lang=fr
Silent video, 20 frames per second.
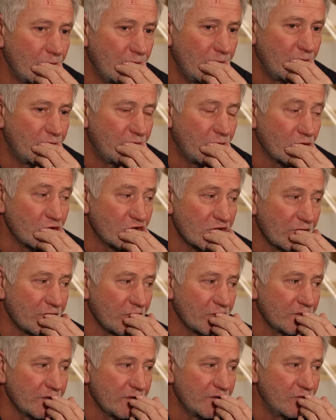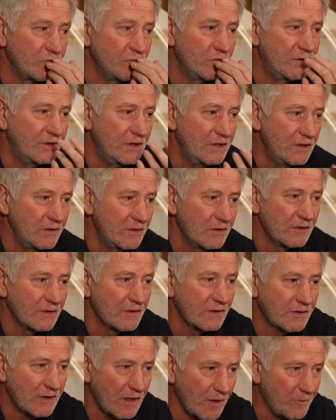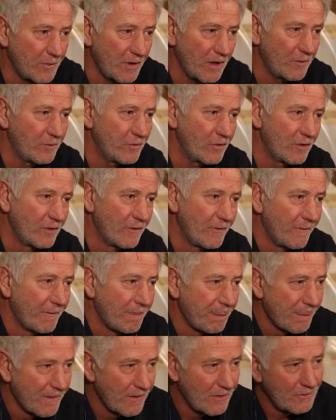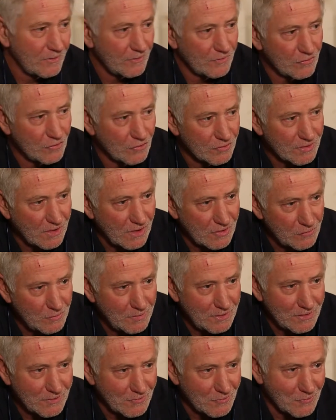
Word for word: il faut que j'invente des outils capables euh, de traduire,